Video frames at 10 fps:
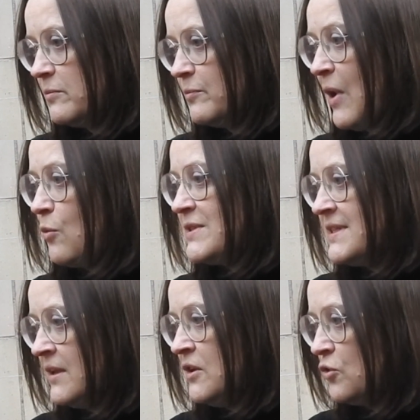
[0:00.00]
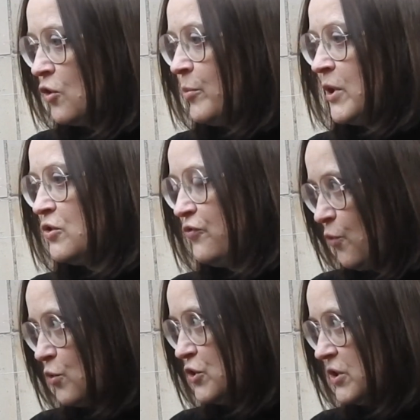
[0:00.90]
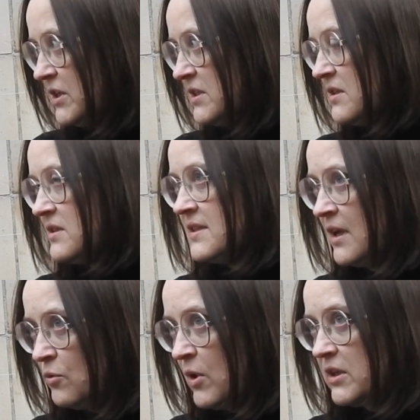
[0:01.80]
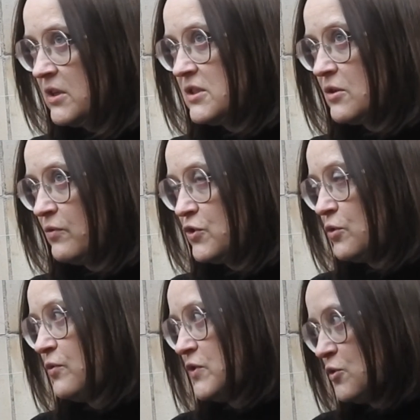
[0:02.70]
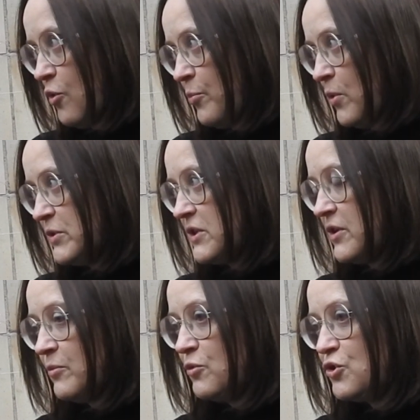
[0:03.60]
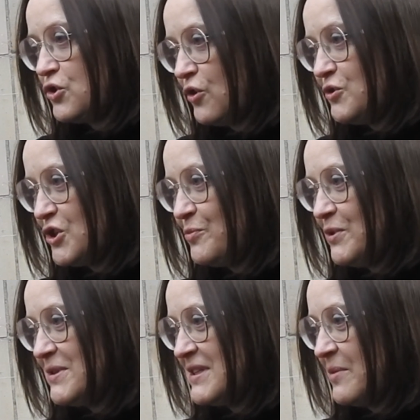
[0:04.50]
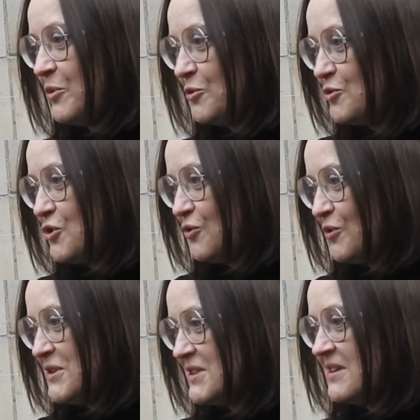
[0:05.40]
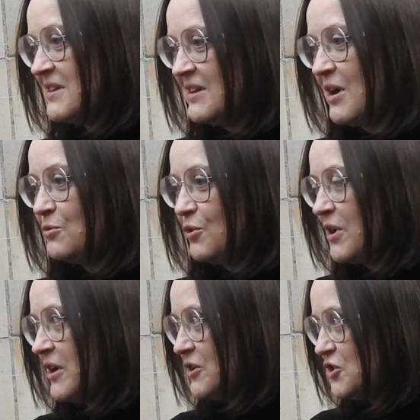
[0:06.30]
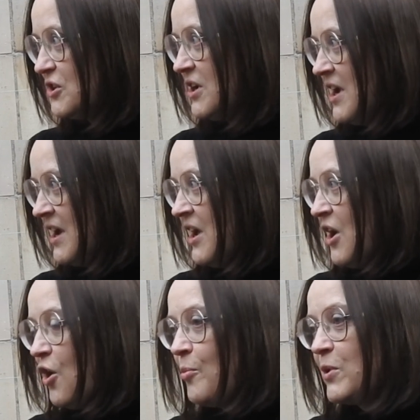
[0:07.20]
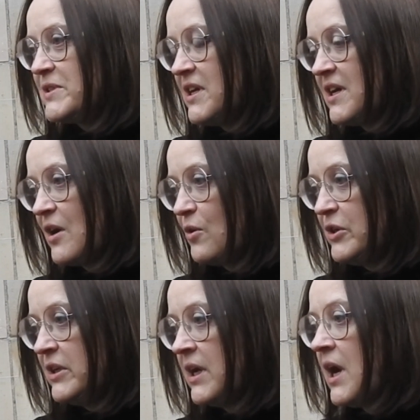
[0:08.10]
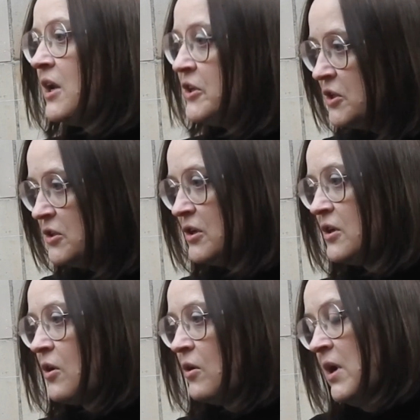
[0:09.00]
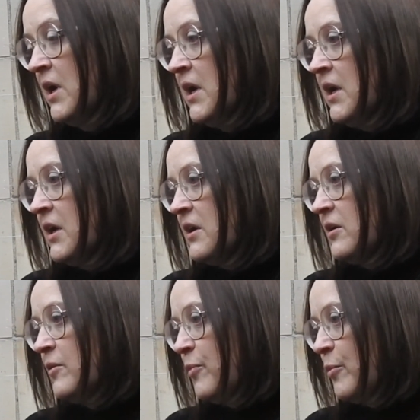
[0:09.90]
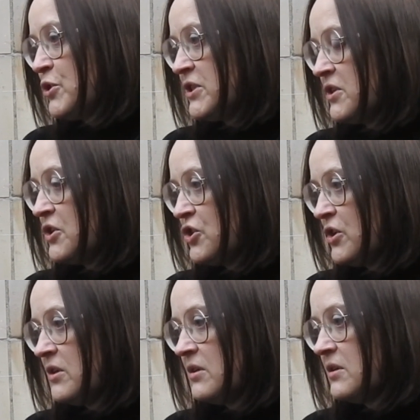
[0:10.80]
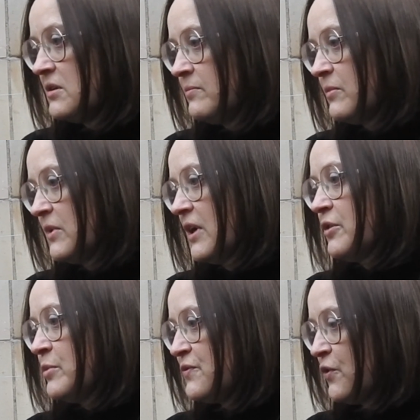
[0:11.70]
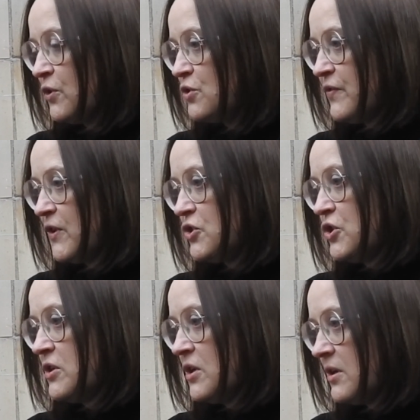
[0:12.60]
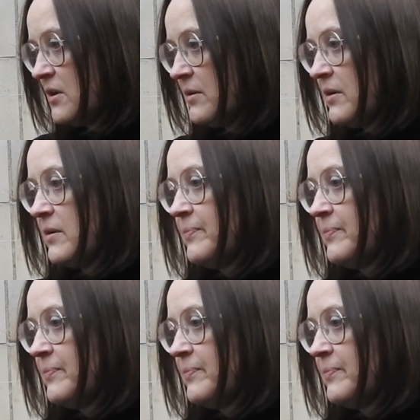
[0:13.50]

ma uznany dorobek twórczy, jest znaną artystką w środowisku opolskim. Już chociażby samo to, że to jest e, autorka naszych opolskich Karolinek, ale nie tylko. E, poprzez też e, jak gdyby swoje doświadczenie